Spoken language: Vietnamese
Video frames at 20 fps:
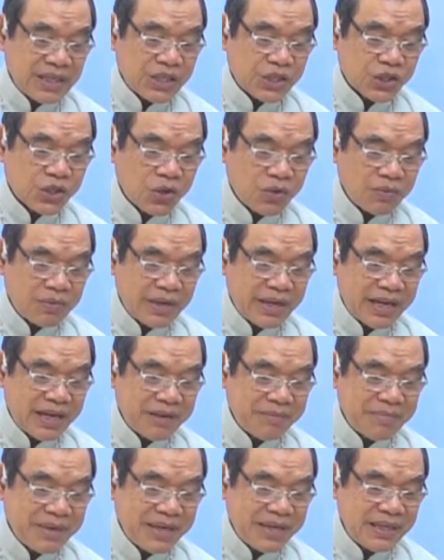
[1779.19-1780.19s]
Song lẽ
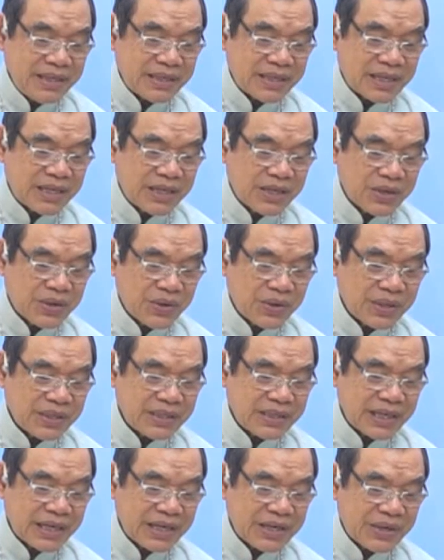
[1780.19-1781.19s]
bây giờ con
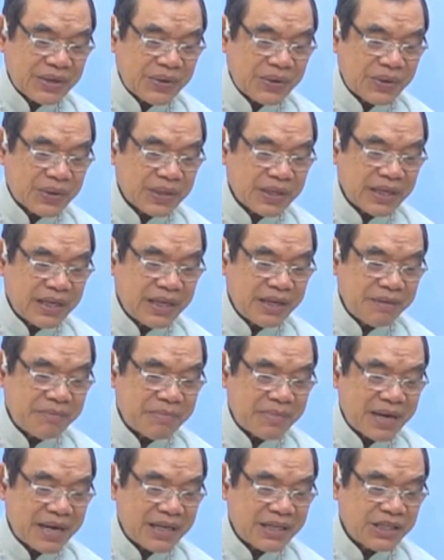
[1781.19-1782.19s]
chẳng có thế
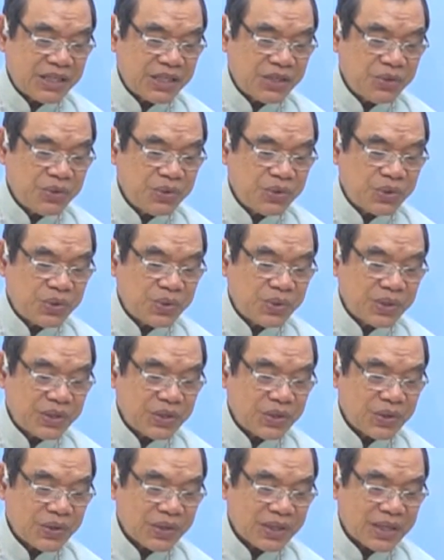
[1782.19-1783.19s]
mà chịu Chúa
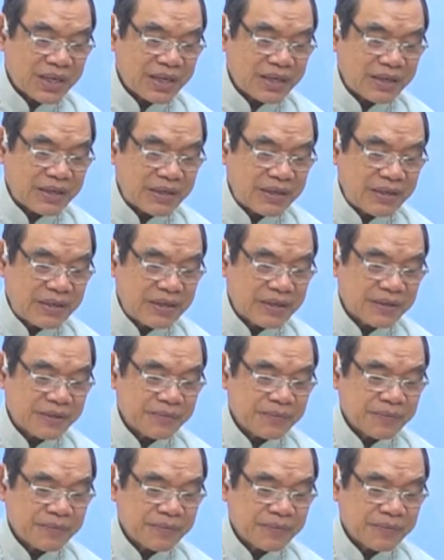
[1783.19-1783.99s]
cho thật được,